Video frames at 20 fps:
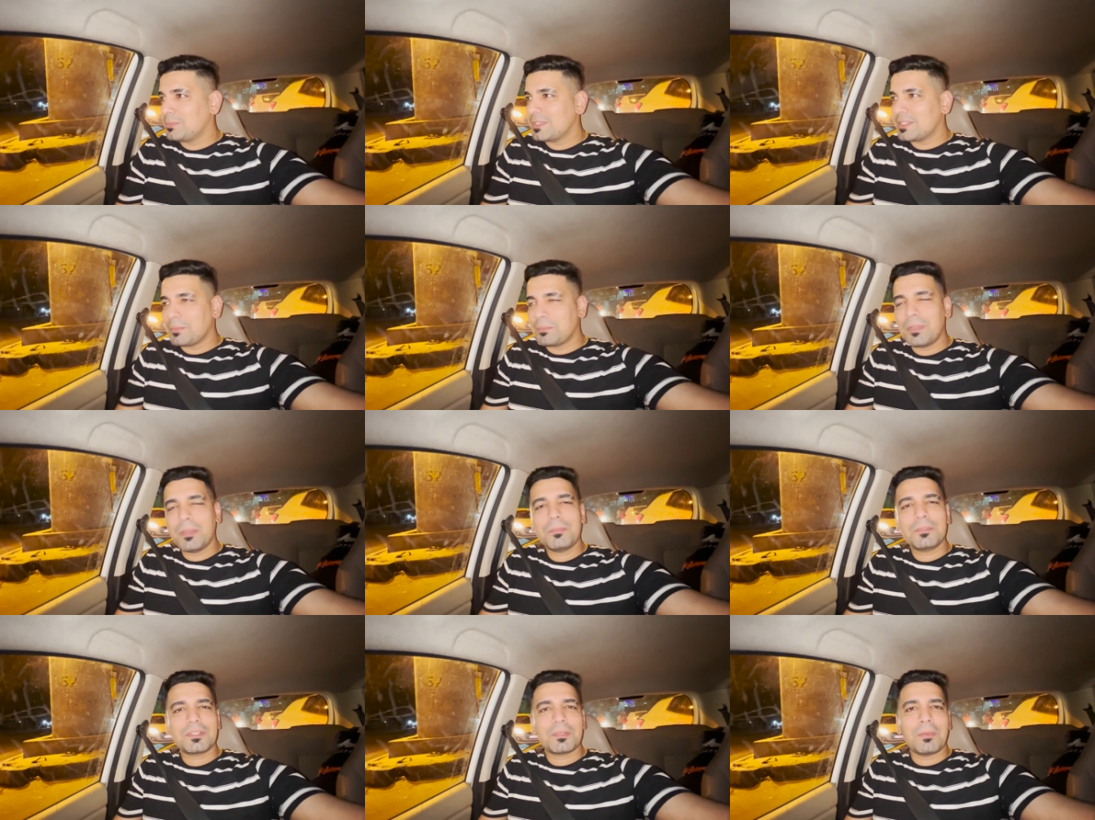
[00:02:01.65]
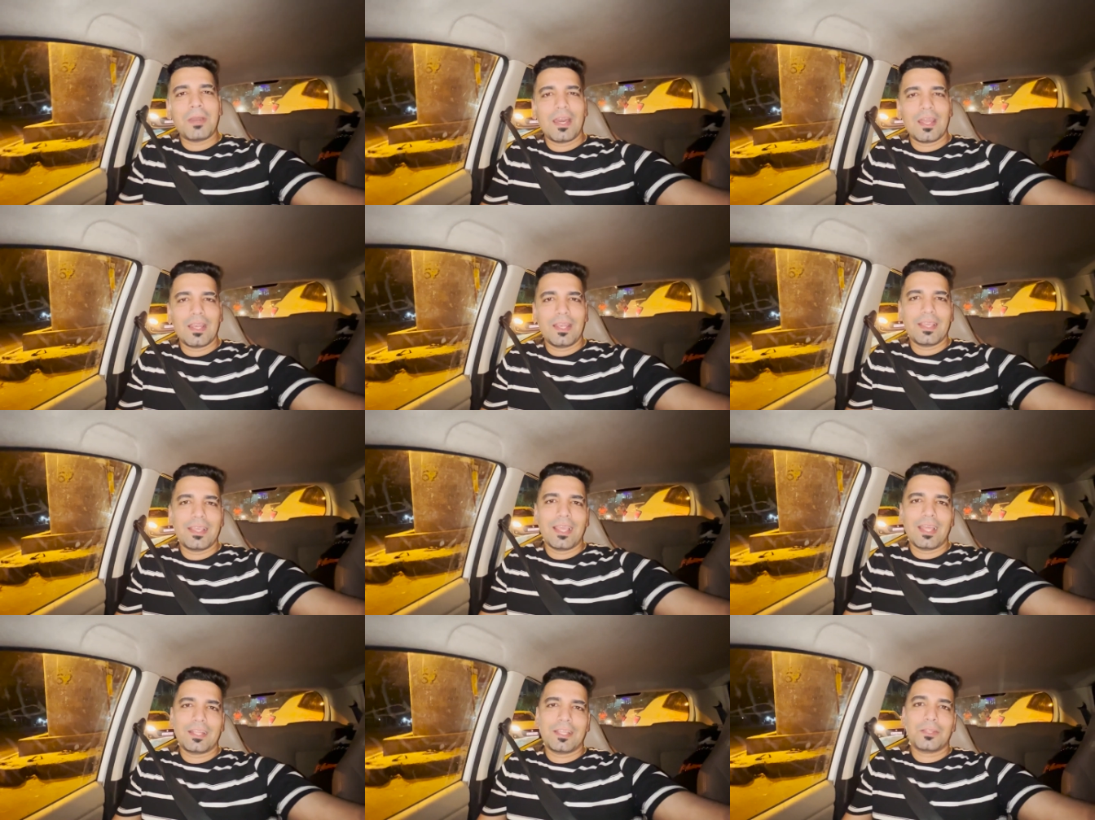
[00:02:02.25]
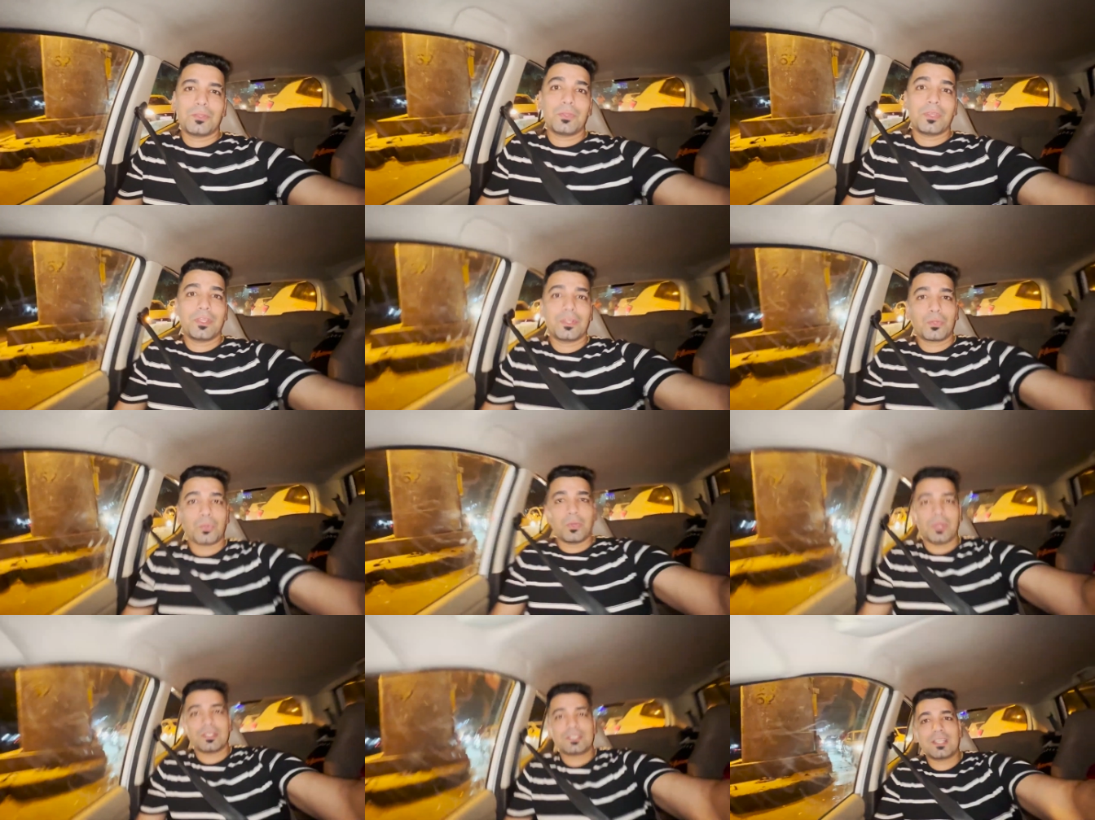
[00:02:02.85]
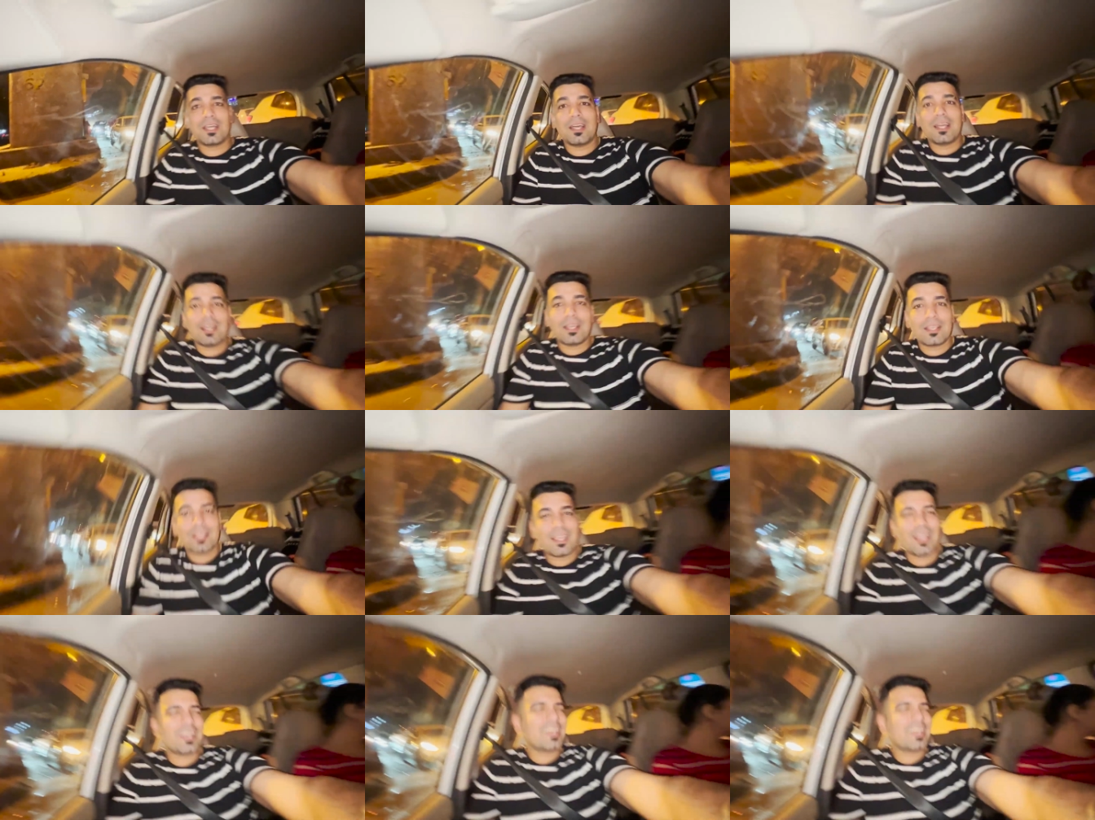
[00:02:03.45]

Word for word: में जब भी हम इसे बाहर लेके आते हैं तो ये थोड़ा सा क्या